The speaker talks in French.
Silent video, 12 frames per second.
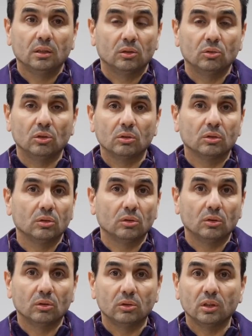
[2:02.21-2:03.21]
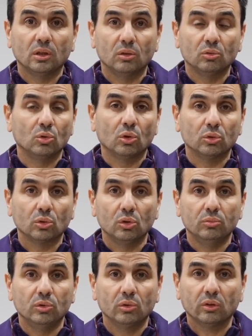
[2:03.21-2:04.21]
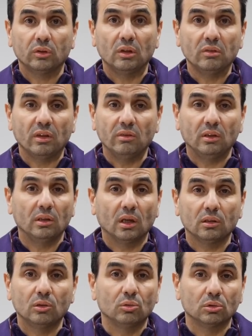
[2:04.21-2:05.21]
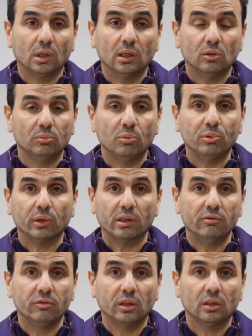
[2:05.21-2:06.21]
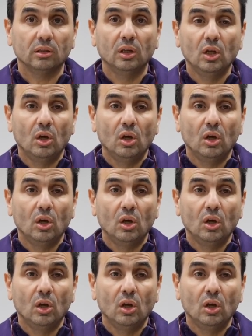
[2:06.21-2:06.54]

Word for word: Donc on est le dos contre le mur, c'est un sens interdit total, on ne peut plus rien faire.